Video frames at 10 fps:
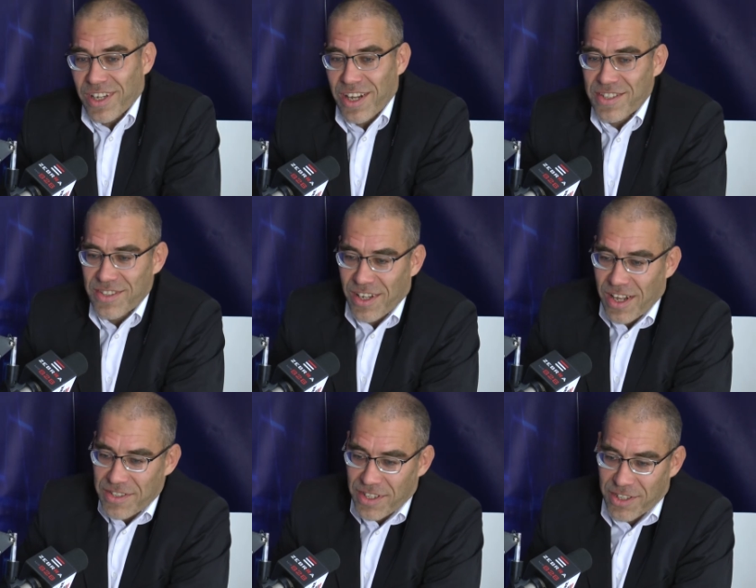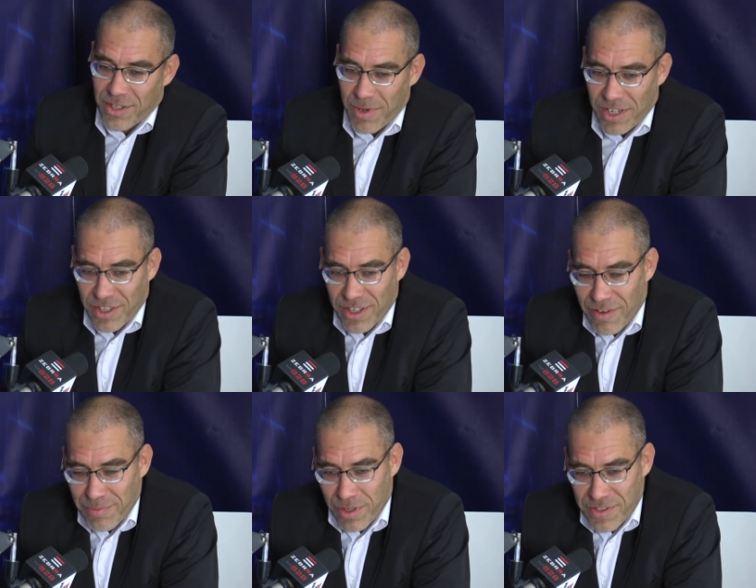no taka jest, taka jest niestety
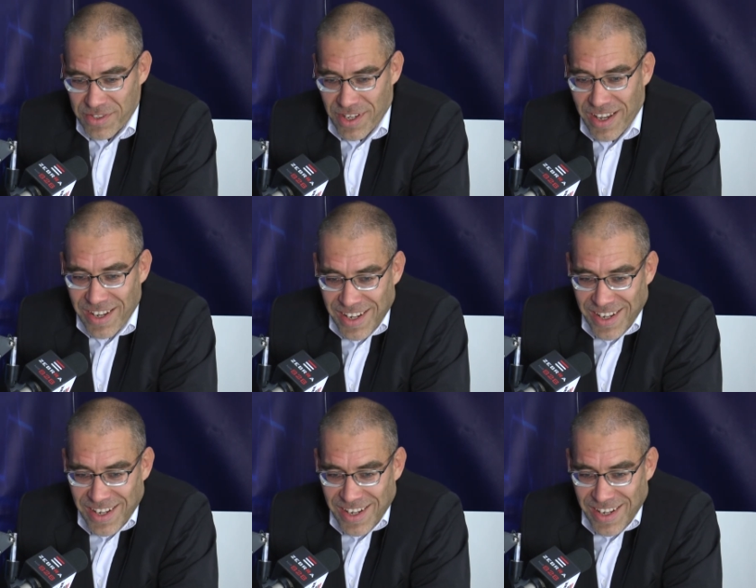praktyka w Polsce,